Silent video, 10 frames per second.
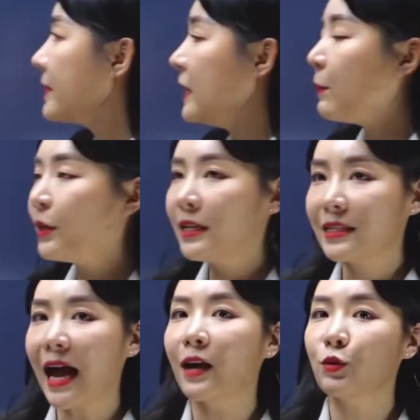이번엔
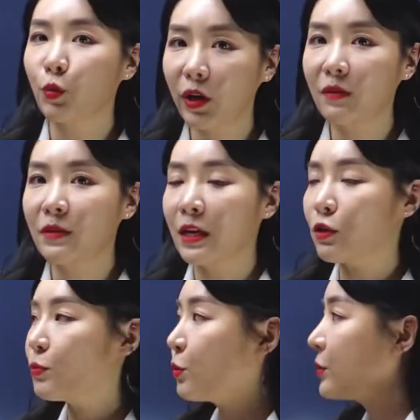장소의 의미의
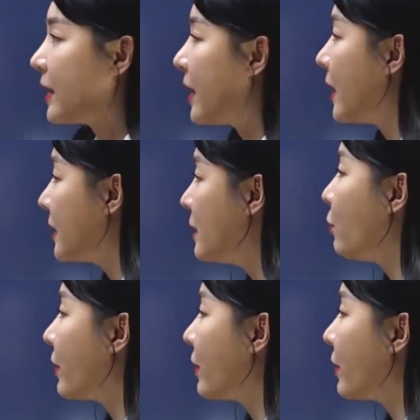접속사를